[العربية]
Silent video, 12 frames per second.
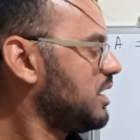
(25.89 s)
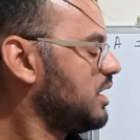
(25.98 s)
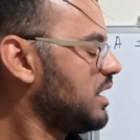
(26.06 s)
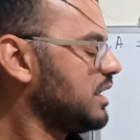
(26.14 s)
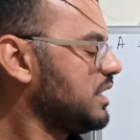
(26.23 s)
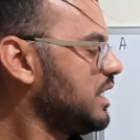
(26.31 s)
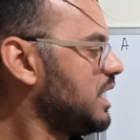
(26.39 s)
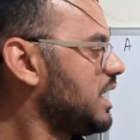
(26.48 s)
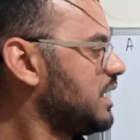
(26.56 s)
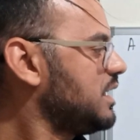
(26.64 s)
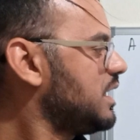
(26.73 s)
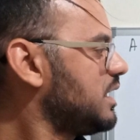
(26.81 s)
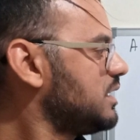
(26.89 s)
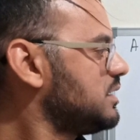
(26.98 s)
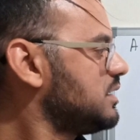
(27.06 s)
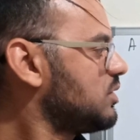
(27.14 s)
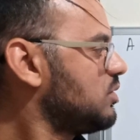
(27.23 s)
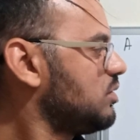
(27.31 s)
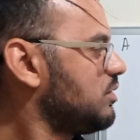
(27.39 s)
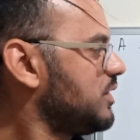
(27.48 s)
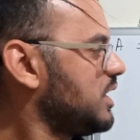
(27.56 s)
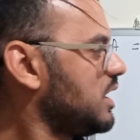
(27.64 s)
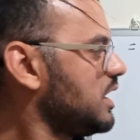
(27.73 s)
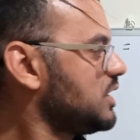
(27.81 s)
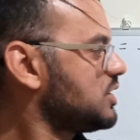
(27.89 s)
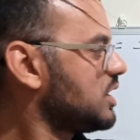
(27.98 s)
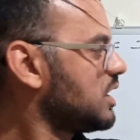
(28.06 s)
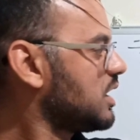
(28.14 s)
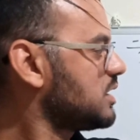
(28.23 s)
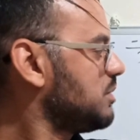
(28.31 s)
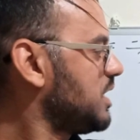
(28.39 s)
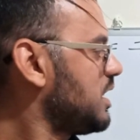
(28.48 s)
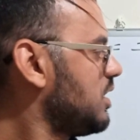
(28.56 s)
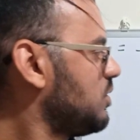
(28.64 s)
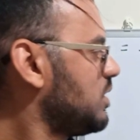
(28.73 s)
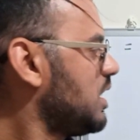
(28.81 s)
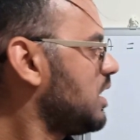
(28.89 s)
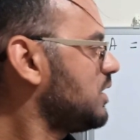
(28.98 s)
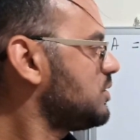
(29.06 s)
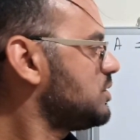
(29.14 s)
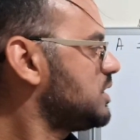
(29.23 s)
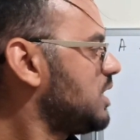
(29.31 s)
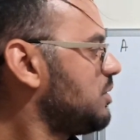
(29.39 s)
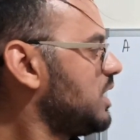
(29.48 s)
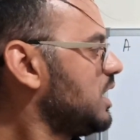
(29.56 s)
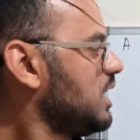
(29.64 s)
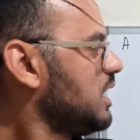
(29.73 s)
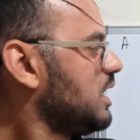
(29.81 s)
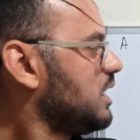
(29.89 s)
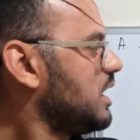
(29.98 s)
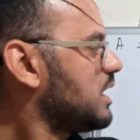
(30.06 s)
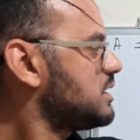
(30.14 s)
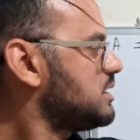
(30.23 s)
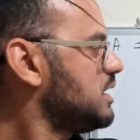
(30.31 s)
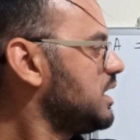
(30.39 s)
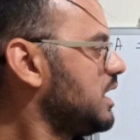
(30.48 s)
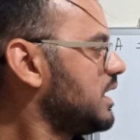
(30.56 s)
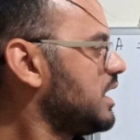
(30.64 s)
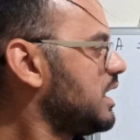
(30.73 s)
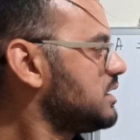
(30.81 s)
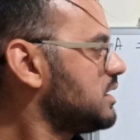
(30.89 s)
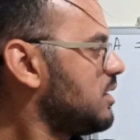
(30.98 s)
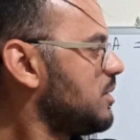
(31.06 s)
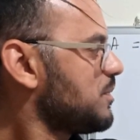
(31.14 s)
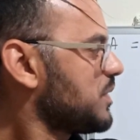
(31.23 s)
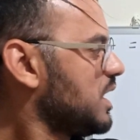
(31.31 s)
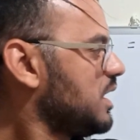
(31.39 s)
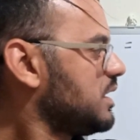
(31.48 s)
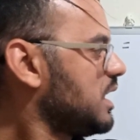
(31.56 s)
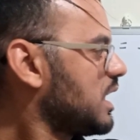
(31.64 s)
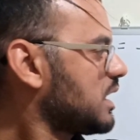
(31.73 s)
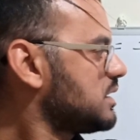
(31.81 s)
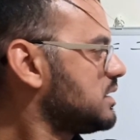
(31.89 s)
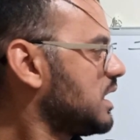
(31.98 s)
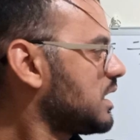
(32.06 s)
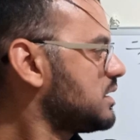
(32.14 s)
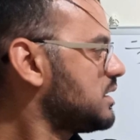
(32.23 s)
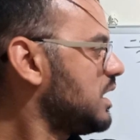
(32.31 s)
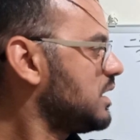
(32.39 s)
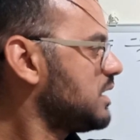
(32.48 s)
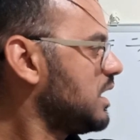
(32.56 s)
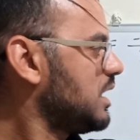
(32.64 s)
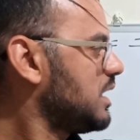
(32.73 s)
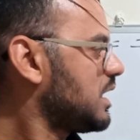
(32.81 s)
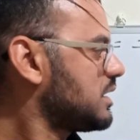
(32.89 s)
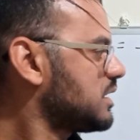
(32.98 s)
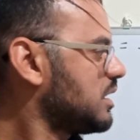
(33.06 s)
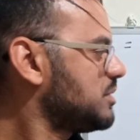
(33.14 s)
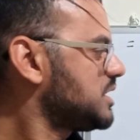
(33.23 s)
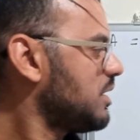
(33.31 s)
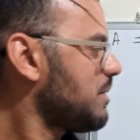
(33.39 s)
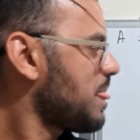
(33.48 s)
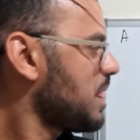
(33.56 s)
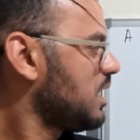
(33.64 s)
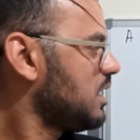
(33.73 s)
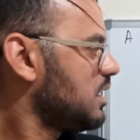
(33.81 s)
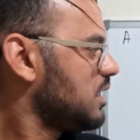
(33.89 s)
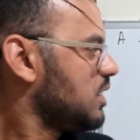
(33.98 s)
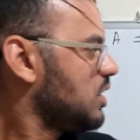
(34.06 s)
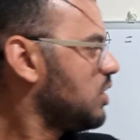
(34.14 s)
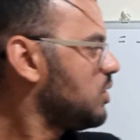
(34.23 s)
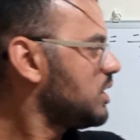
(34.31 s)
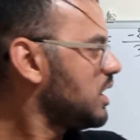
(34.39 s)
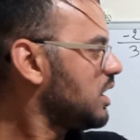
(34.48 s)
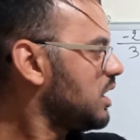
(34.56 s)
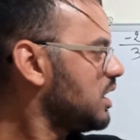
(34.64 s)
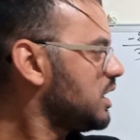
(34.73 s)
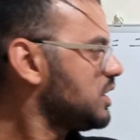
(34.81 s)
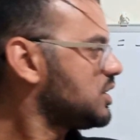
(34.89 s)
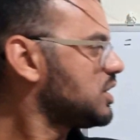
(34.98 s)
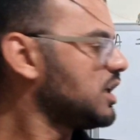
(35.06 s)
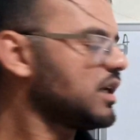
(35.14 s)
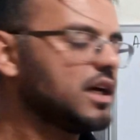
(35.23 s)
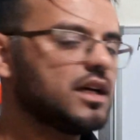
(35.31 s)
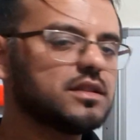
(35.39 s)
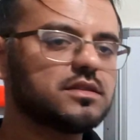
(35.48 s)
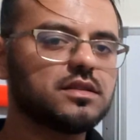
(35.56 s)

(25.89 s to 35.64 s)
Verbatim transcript: هذه الأعداد التي يكون فيها الإشارات مثل هنا أ تساوي ناقص 2 على 3 ناقص ناقص 3 على ناقص 5 هنا الإشارات